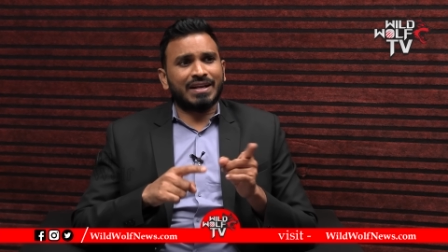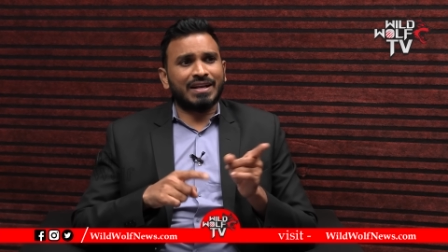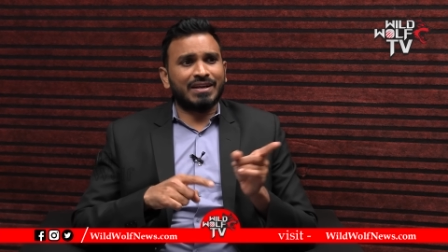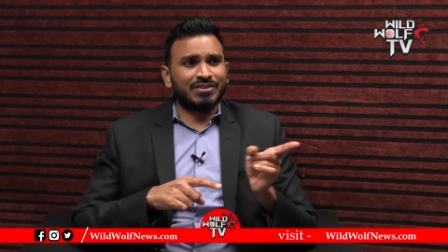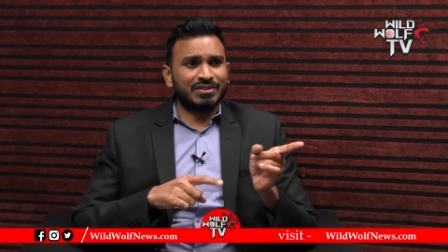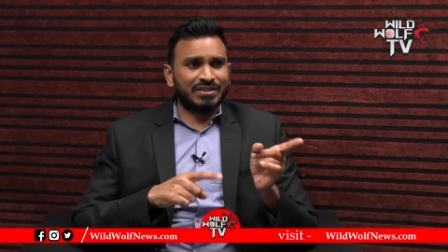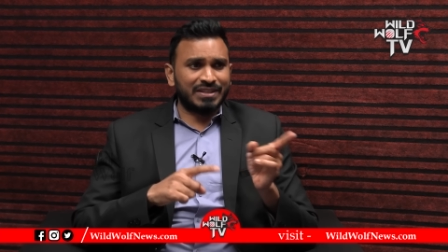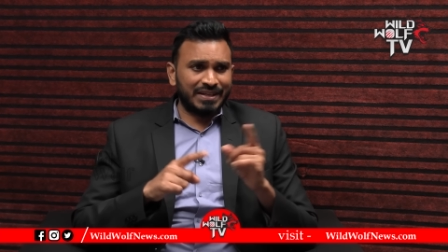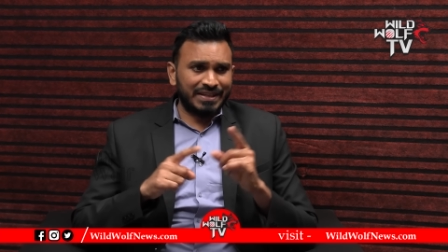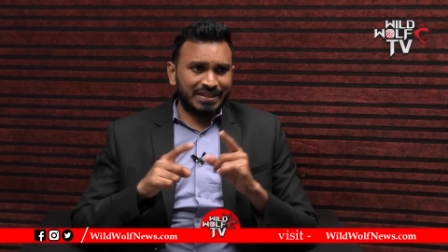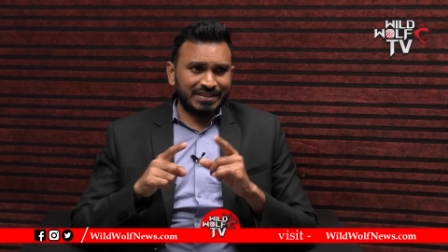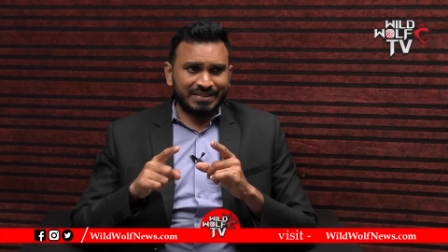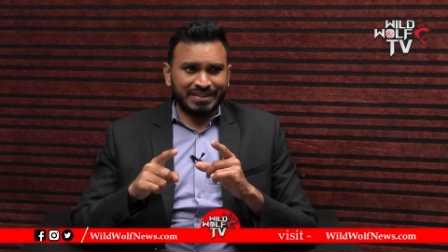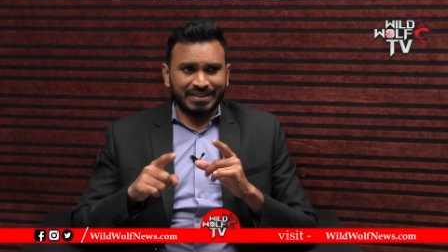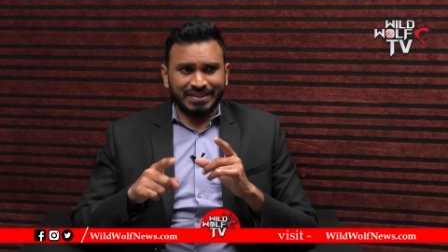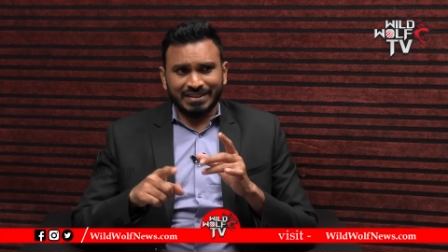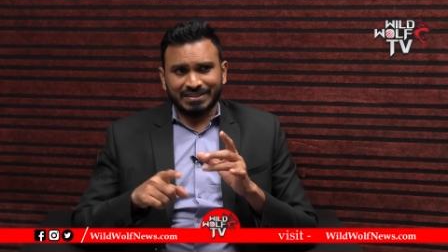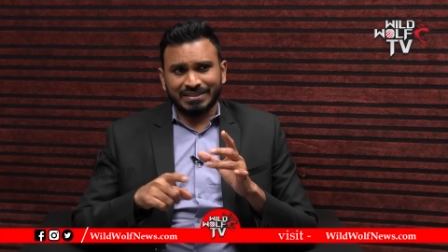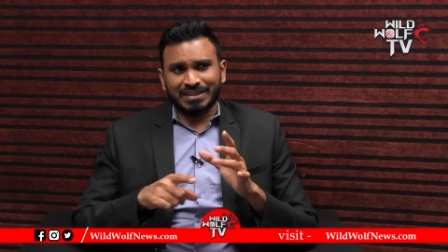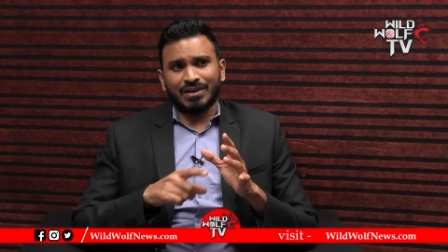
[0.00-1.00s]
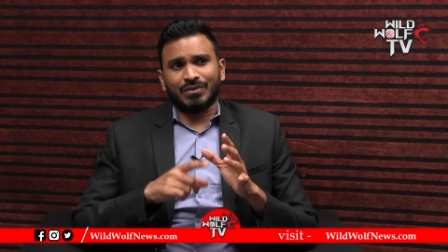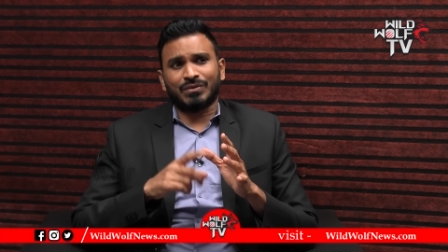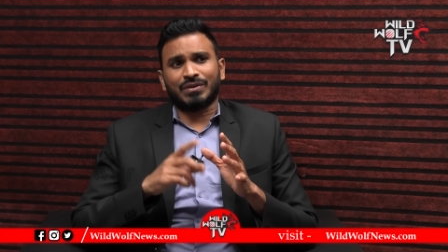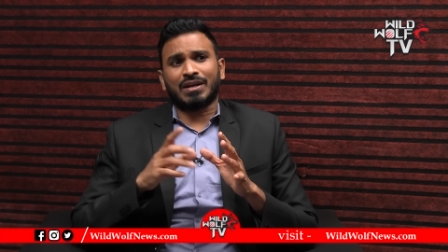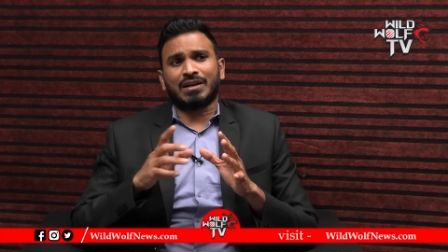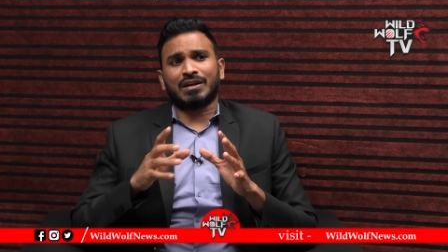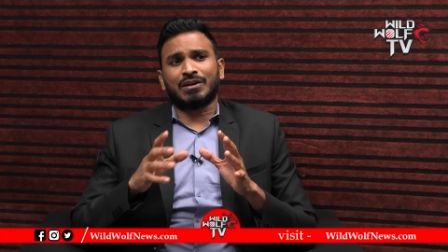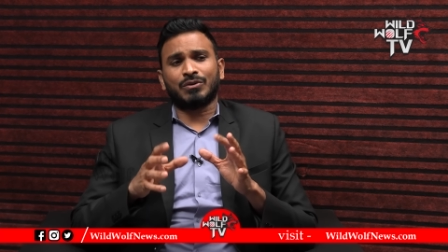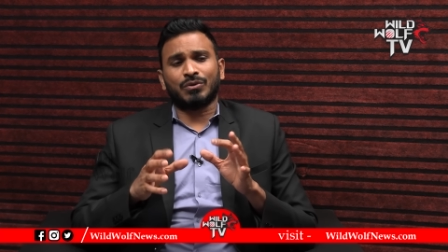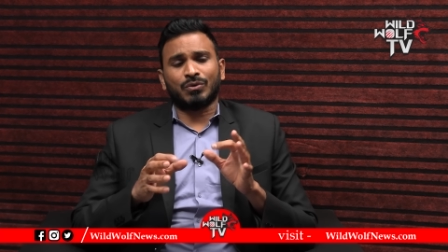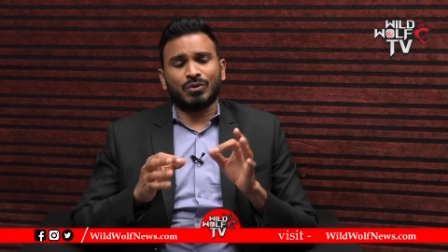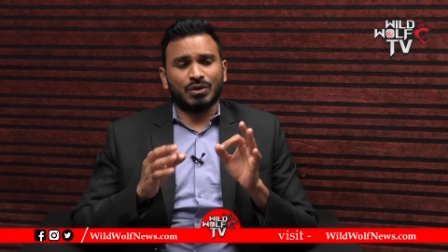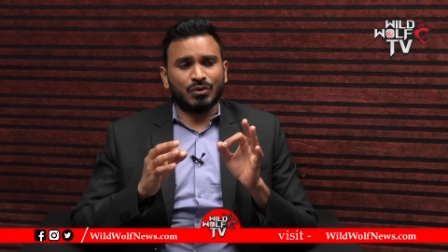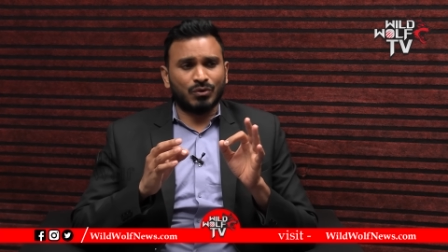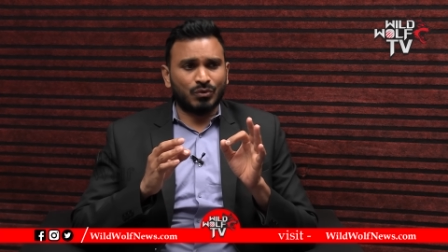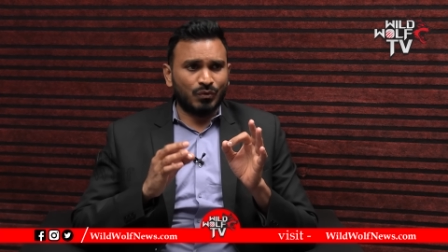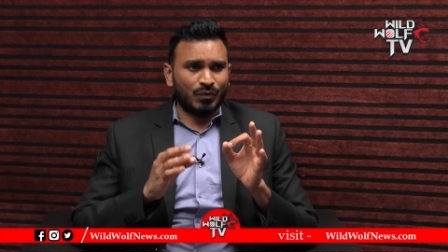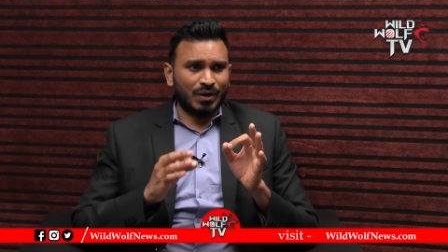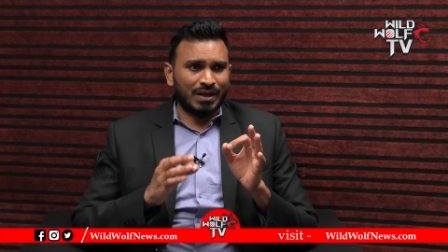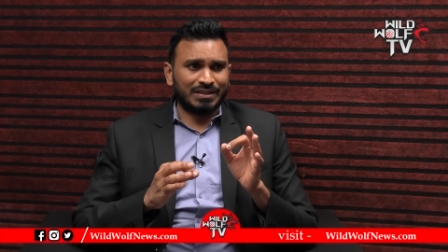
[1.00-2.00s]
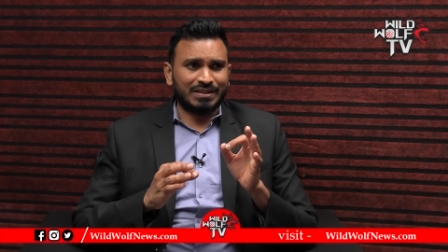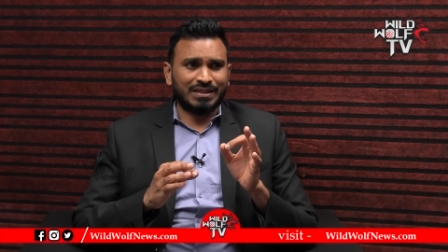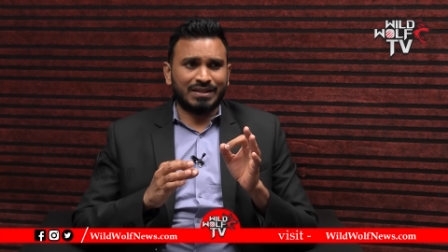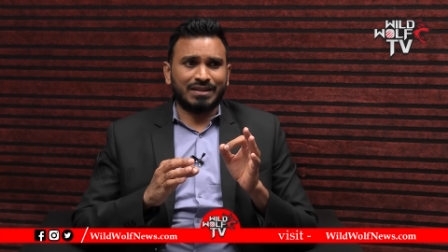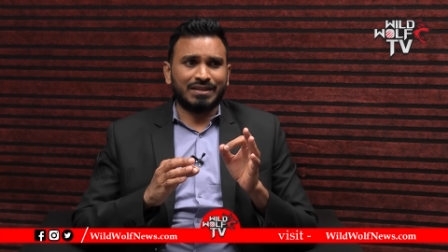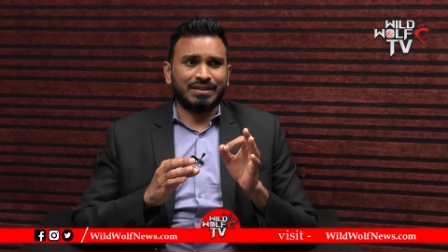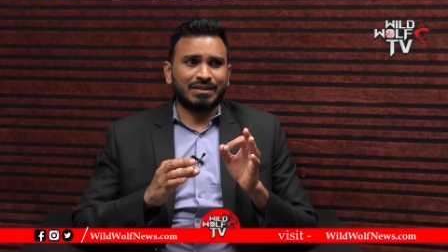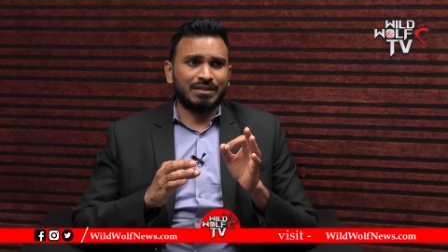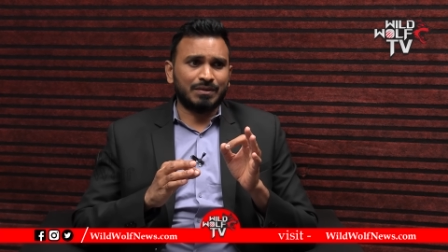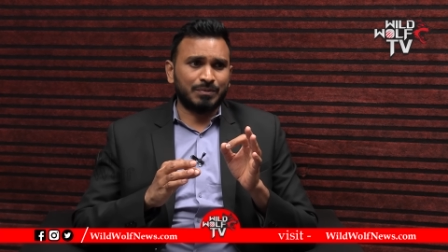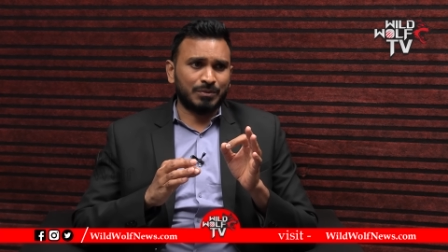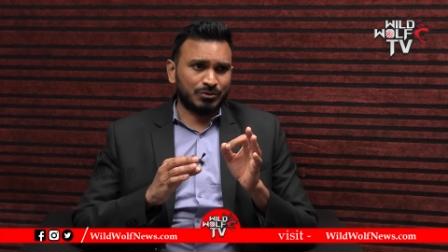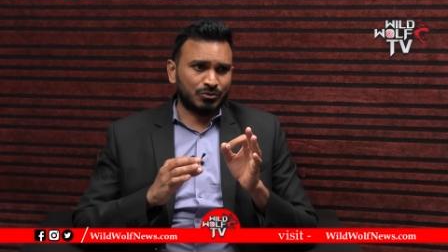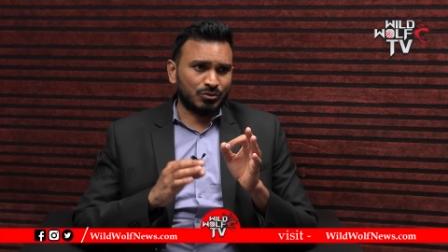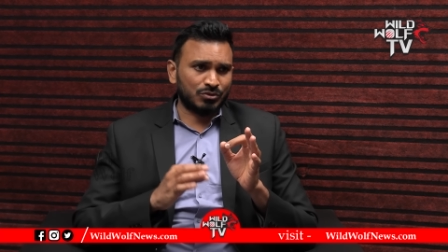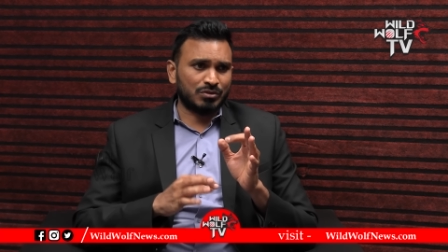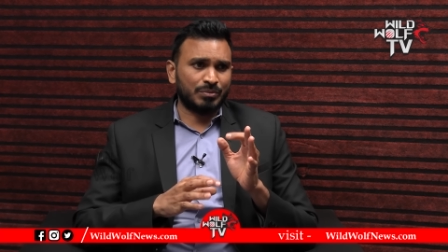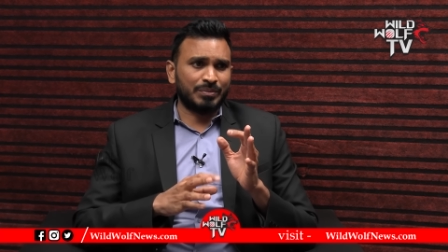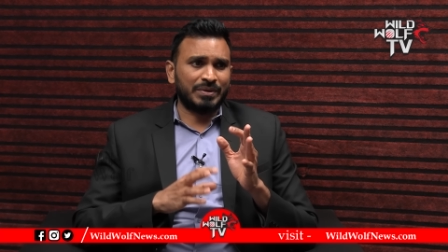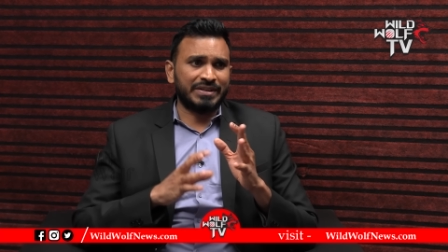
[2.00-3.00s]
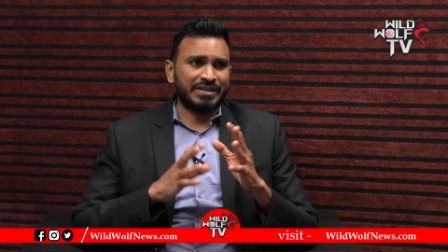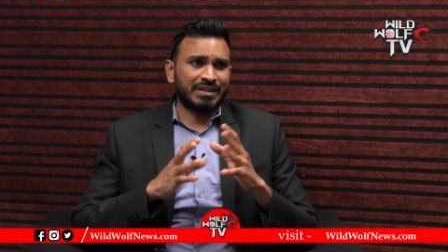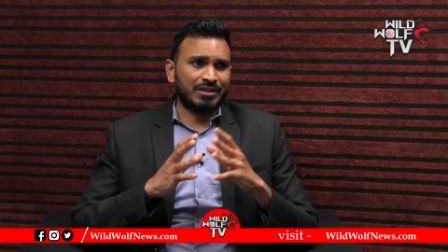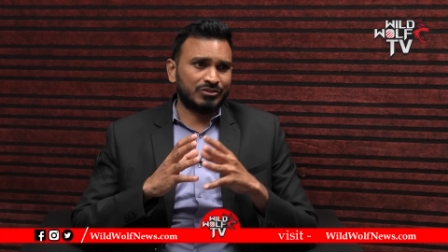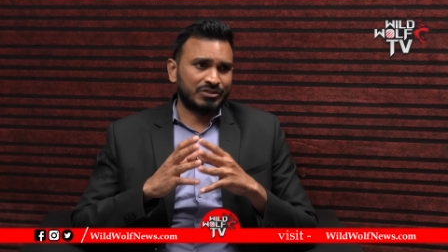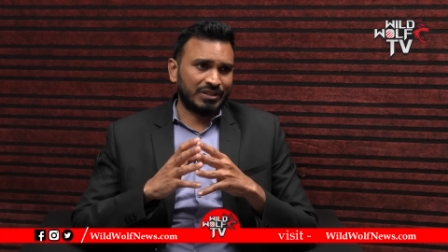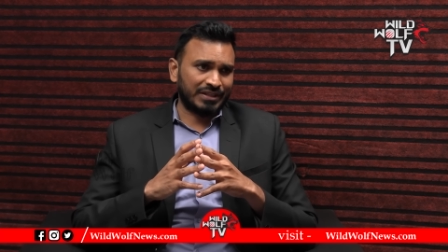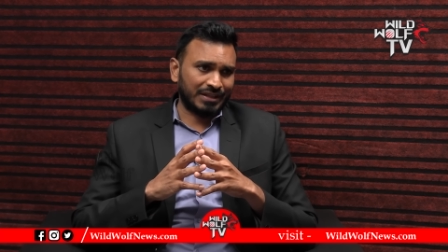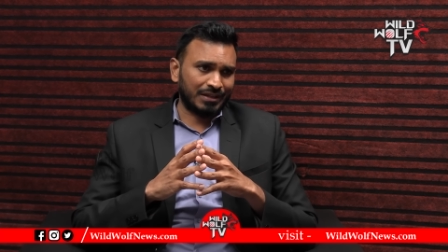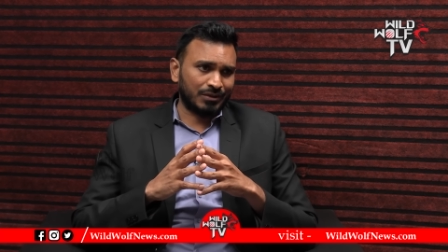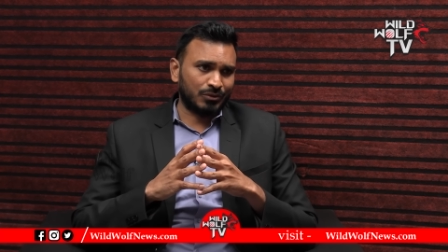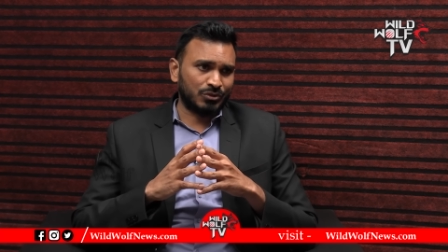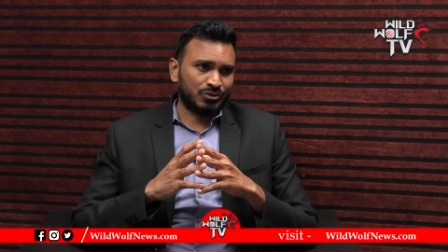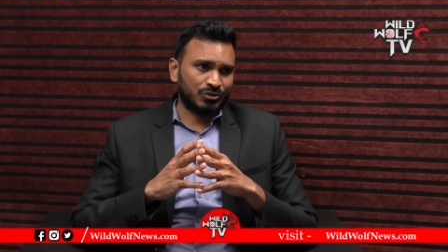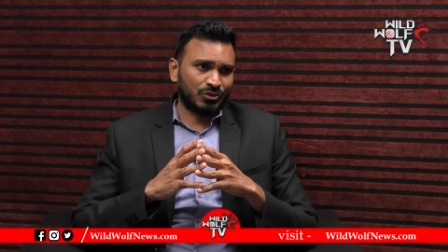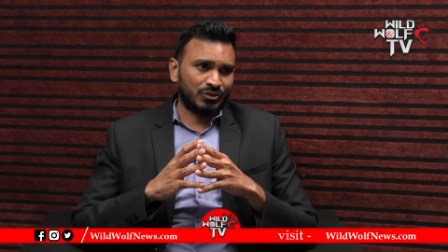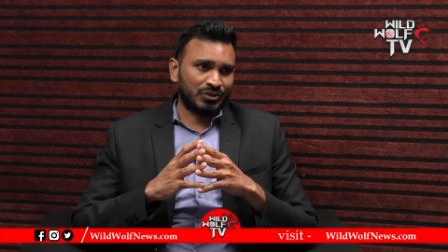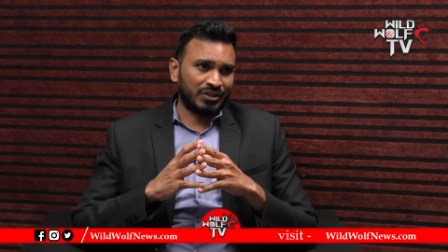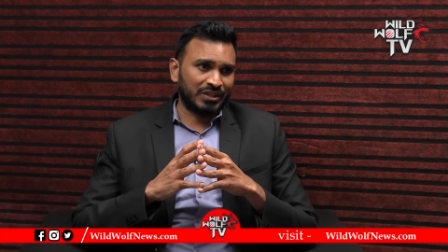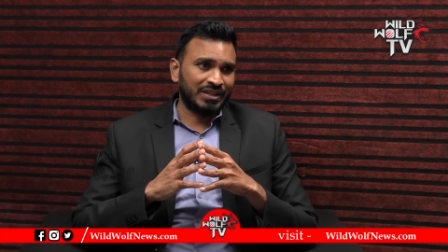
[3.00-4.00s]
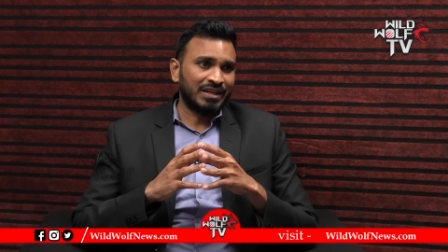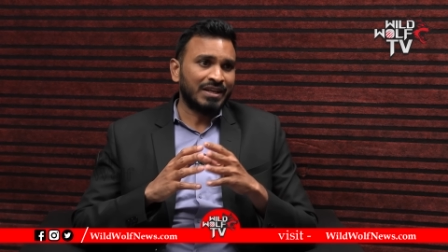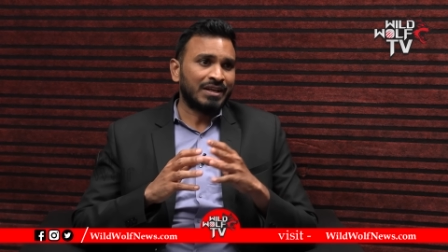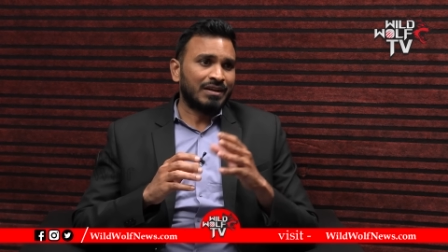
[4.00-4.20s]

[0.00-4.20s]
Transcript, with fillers: రేవంత్ రెడ్డి సీరియస్గా ఉన్నారంటూ కూడా ఒక వార్త ఇప్పుడు సోషల్ మీడియాలో చక్కర్లు కొడుతోంది